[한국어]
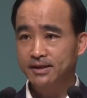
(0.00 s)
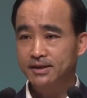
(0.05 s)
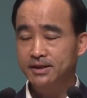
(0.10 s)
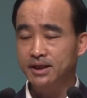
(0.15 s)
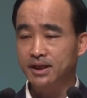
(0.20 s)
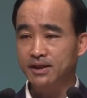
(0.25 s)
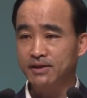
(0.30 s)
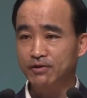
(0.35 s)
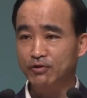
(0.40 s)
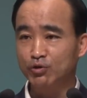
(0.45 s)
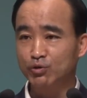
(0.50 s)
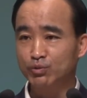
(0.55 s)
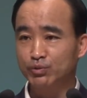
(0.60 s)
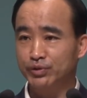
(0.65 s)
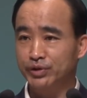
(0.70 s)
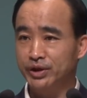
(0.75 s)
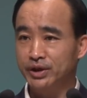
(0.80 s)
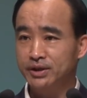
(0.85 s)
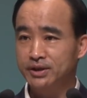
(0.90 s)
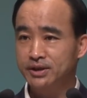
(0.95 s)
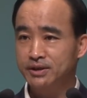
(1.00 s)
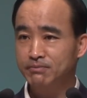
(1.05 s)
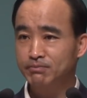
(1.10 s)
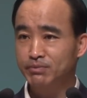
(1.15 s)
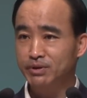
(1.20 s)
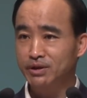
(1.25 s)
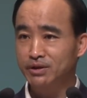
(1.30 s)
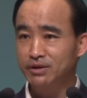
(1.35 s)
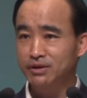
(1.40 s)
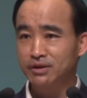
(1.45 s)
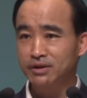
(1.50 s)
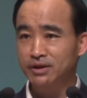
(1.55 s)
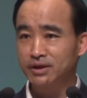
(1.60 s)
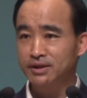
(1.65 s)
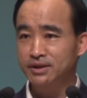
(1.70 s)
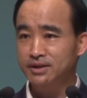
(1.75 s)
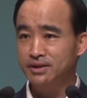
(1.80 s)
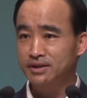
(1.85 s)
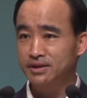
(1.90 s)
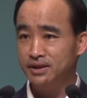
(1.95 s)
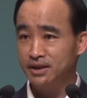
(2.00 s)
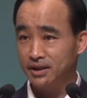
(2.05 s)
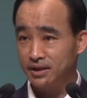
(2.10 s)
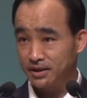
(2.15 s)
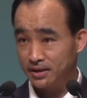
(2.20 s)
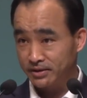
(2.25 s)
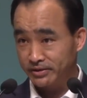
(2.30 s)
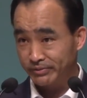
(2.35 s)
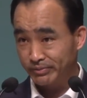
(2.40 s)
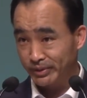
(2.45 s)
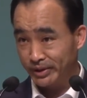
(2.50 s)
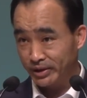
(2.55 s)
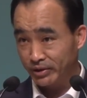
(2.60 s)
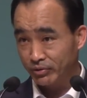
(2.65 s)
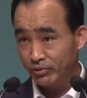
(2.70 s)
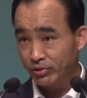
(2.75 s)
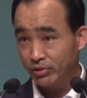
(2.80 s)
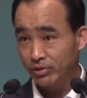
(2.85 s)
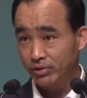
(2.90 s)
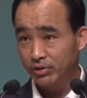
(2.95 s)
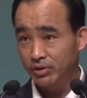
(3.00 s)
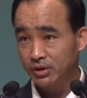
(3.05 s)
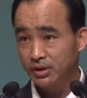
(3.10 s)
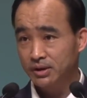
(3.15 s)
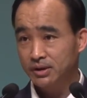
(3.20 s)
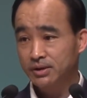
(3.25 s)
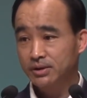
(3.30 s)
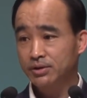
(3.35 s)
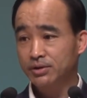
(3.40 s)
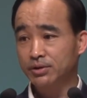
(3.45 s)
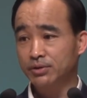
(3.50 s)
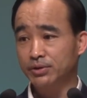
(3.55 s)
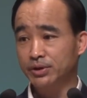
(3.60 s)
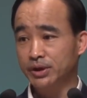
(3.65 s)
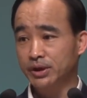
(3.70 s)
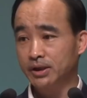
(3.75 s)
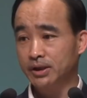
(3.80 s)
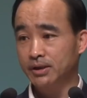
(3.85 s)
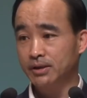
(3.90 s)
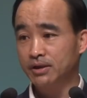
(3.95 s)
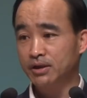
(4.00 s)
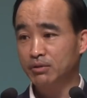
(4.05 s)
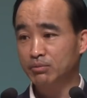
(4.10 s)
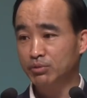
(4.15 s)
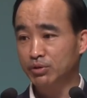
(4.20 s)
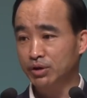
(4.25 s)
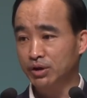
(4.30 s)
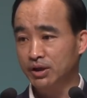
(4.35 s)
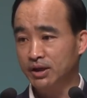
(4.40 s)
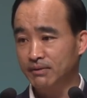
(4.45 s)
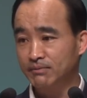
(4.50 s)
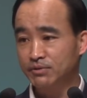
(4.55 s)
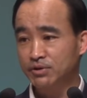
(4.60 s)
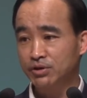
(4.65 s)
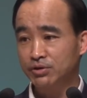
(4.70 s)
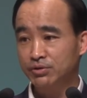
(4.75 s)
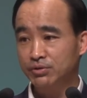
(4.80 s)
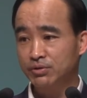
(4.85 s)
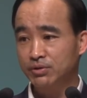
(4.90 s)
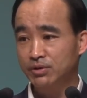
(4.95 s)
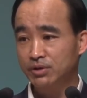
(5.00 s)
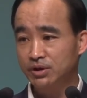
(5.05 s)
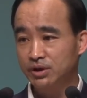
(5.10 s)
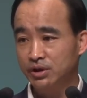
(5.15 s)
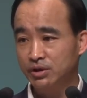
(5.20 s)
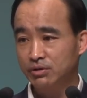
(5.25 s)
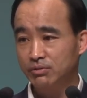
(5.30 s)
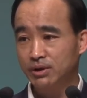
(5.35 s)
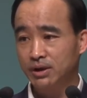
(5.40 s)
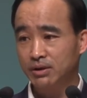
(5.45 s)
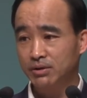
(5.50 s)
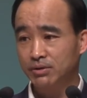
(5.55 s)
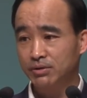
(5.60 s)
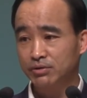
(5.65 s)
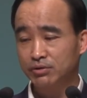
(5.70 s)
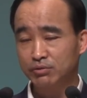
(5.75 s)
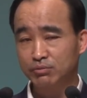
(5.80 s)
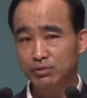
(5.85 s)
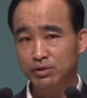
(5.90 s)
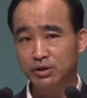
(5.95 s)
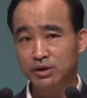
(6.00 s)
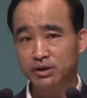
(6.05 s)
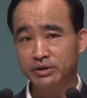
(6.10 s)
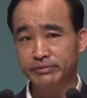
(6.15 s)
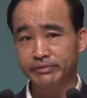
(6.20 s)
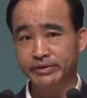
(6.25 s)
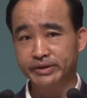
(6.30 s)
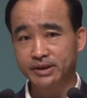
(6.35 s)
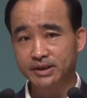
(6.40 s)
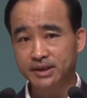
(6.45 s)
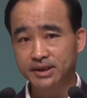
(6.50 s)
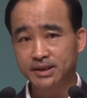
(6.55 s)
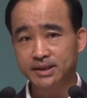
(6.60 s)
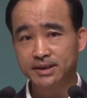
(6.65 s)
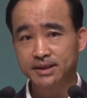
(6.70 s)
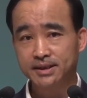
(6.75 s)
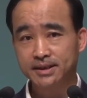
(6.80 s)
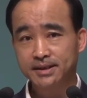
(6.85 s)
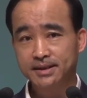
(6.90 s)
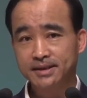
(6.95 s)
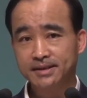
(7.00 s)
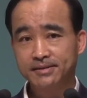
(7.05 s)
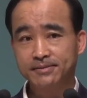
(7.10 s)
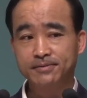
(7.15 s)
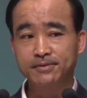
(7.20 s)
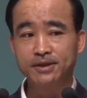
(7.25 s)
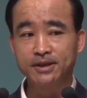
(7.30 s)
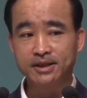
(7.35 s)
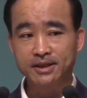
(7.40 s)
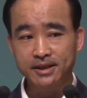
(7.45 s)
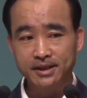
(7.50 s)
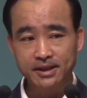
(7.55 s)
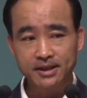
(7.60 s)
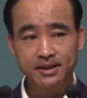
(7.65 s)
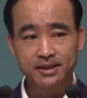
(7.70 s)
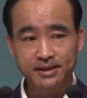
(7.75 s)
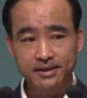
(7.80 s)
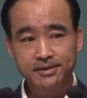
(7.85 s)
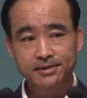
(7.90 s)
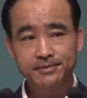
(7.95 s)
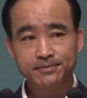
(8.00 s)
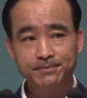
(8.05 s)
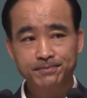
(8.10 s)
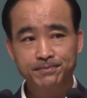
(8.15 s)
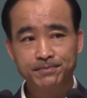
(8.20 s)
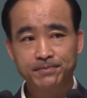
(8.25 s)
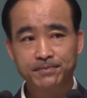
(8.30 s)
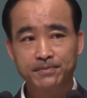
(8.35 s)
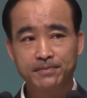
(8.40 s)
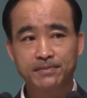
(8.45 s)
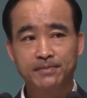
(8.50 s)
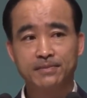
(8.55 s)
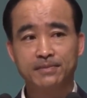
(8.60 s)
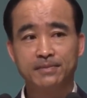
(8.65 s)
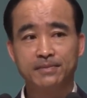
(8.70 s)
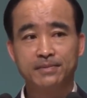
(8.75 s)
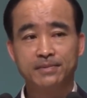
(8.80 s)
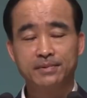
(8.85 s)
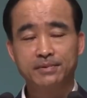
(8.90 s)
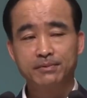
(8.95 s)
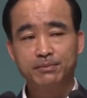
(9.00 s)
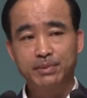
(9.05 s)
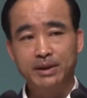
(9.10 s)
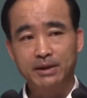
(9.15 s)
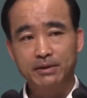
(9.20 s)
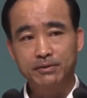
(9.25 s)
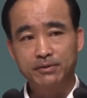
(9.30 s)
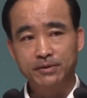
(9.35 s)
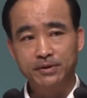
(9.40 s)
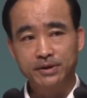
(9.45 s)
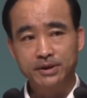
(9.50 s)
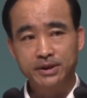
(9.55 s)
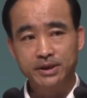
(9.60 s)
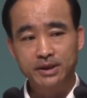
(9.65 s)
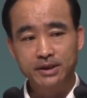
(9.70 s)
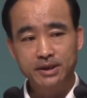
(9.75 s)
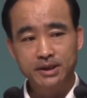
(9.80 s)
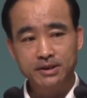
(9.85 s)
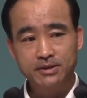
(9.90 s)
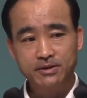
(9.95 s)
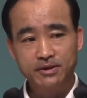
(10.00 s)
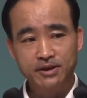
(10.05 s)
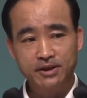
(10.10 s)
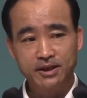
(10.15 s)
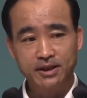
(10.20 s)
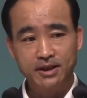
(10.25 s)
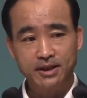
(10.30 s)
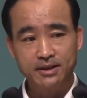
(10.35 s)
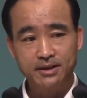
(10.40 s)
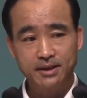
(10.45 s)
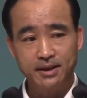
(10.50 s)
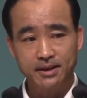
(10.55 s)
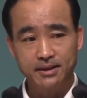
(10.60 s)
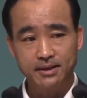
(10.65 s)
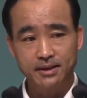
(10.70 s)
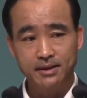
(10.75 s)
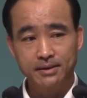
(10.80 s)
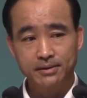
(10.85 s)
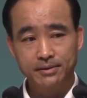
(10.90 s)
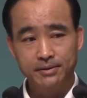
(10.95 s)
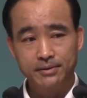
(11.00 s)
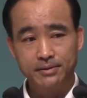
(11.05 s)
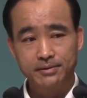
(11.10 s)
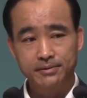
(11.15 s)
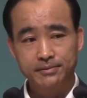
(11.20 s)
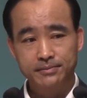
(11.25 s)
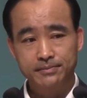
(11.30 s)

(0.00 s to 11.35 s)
자기 의물에 침뱉는 어리석은 자가 되지 말고 교회에 허물을 감춰주고 기도하고 눈물을 흘리면서 우리끼리 밖으로 절대 소리 나가지 아니하도록